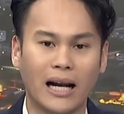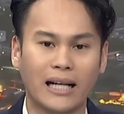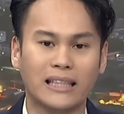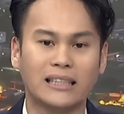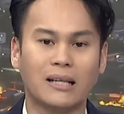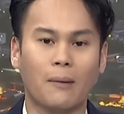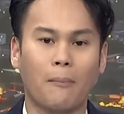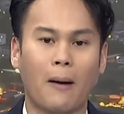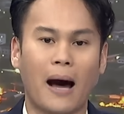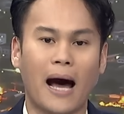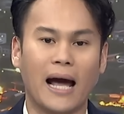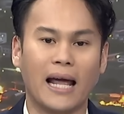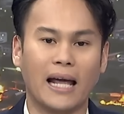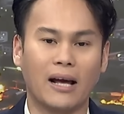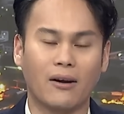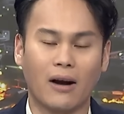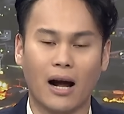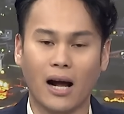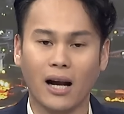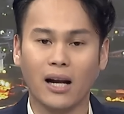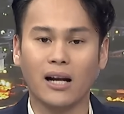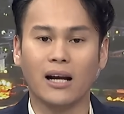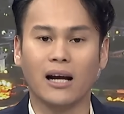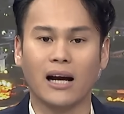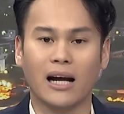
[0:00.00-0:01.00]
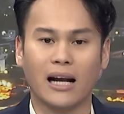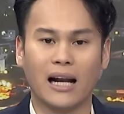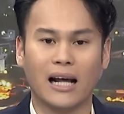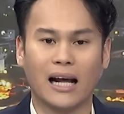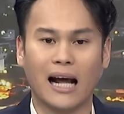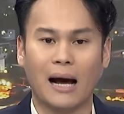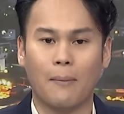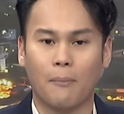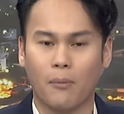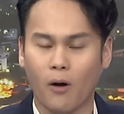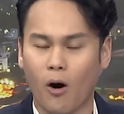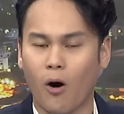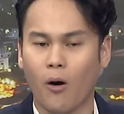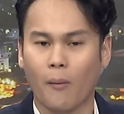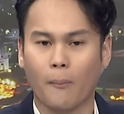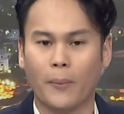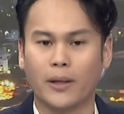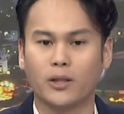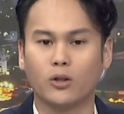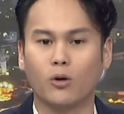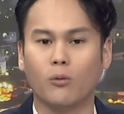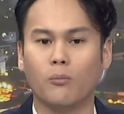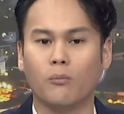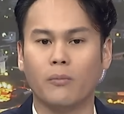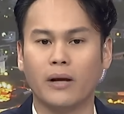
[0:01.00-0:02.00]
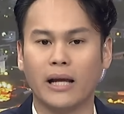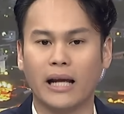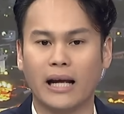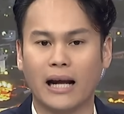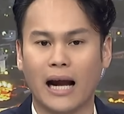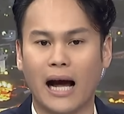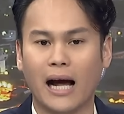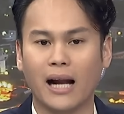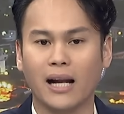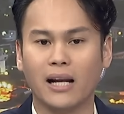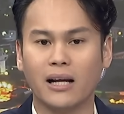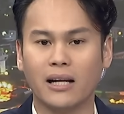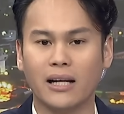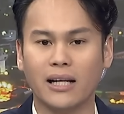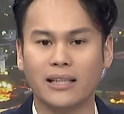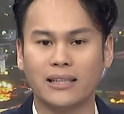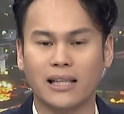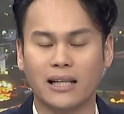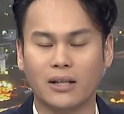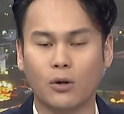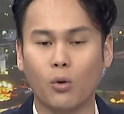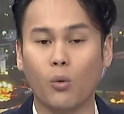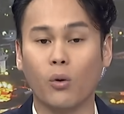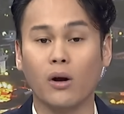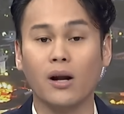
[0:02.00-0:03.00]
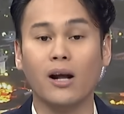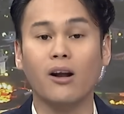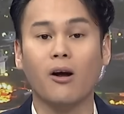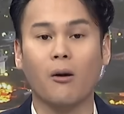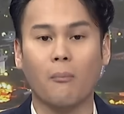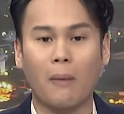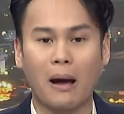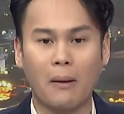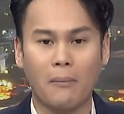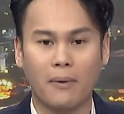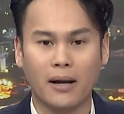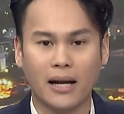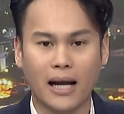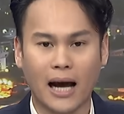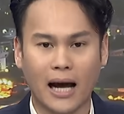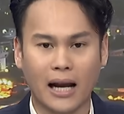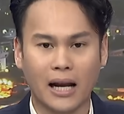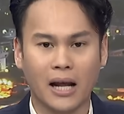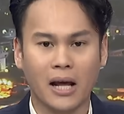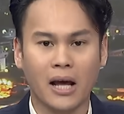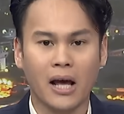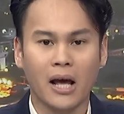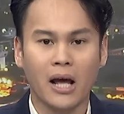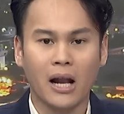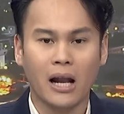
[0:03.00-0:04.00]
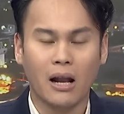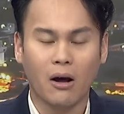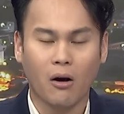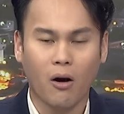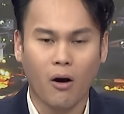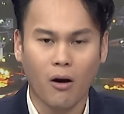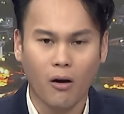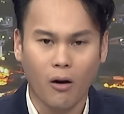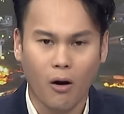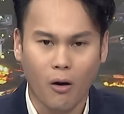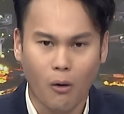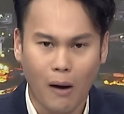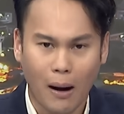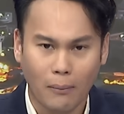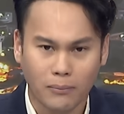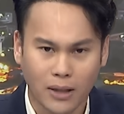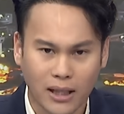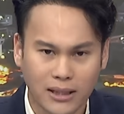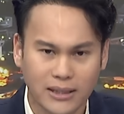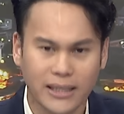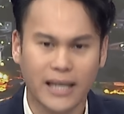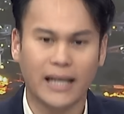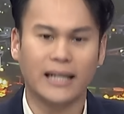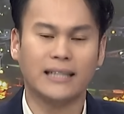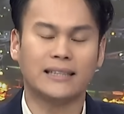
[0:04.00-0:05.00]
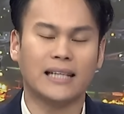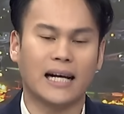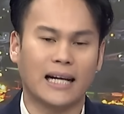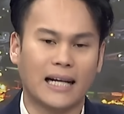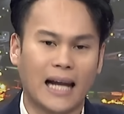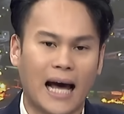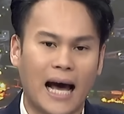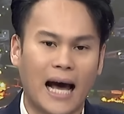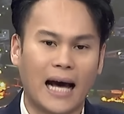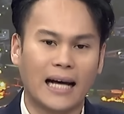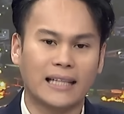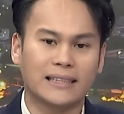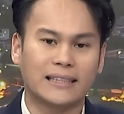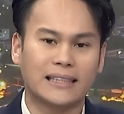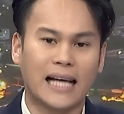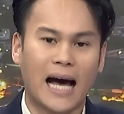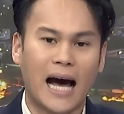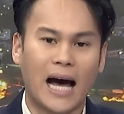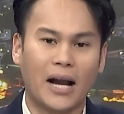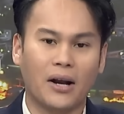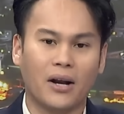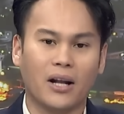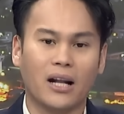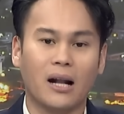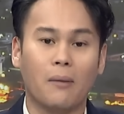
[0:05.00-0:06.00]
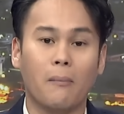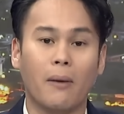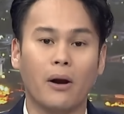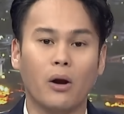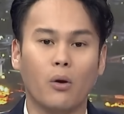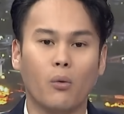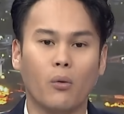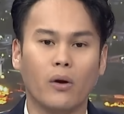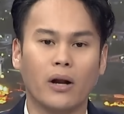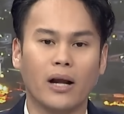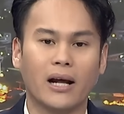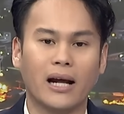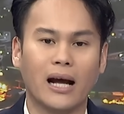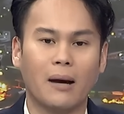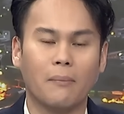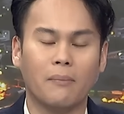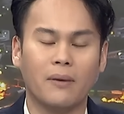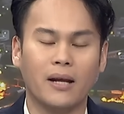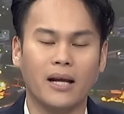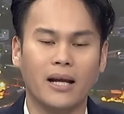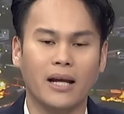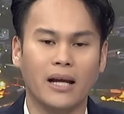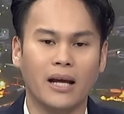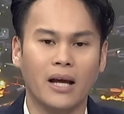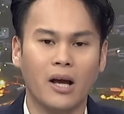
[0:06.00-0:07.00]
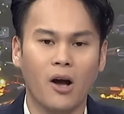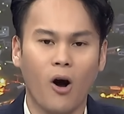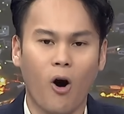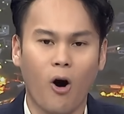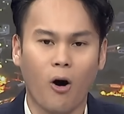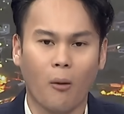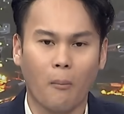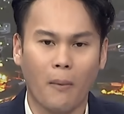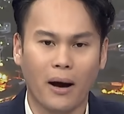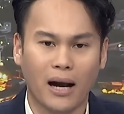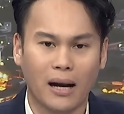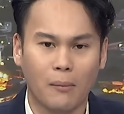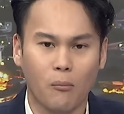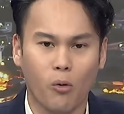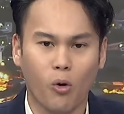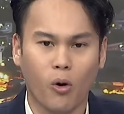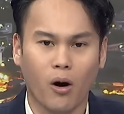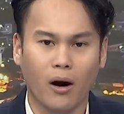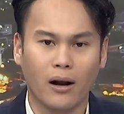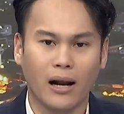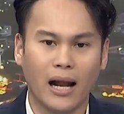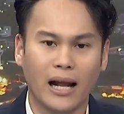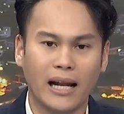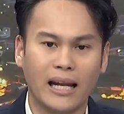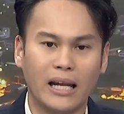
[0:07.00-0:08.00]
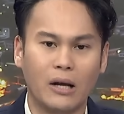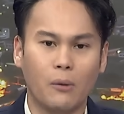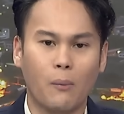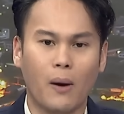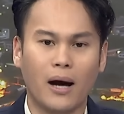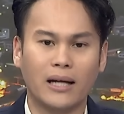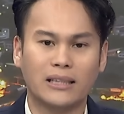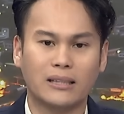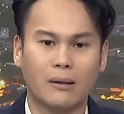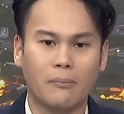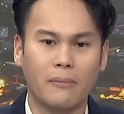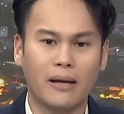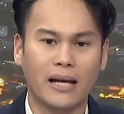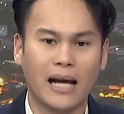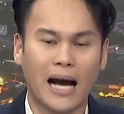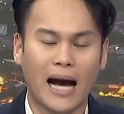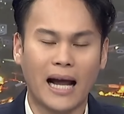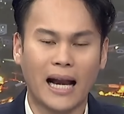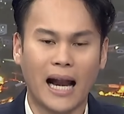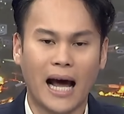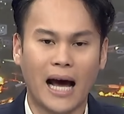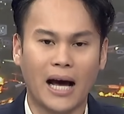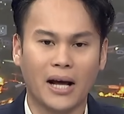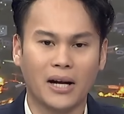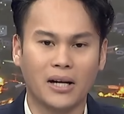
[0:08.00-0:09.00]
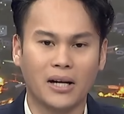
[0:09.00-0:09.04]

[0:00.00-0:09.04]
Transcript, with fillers: รัฐสภาอีกครั้งหนึ่งนะครับ รอประชุมอีกครั้งหนึ่งที่จะถูกเลื่อนออกไปเหมือนกัน แล้วก็รอความชัดเจนจากทางสารรัฐธรรมนูญนะครับที่ออกมาระบุก่อนหน้านี้ว่าจะมีการ